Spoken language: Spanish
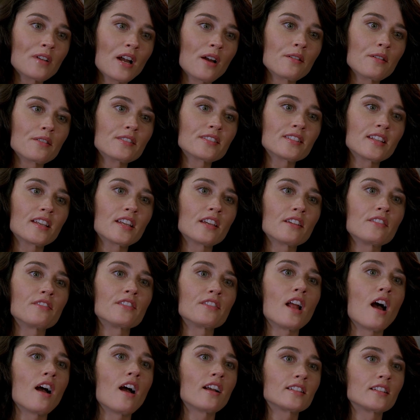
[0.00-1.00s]
No, yo pensé en
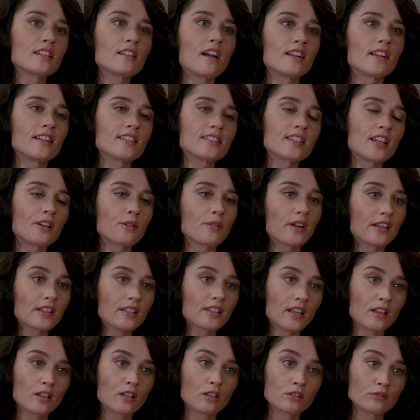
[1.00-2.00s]
un octágono dentro
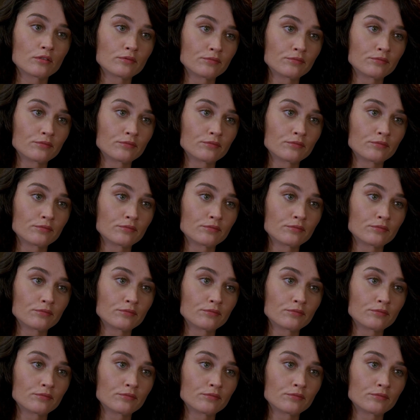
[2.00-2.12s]
de un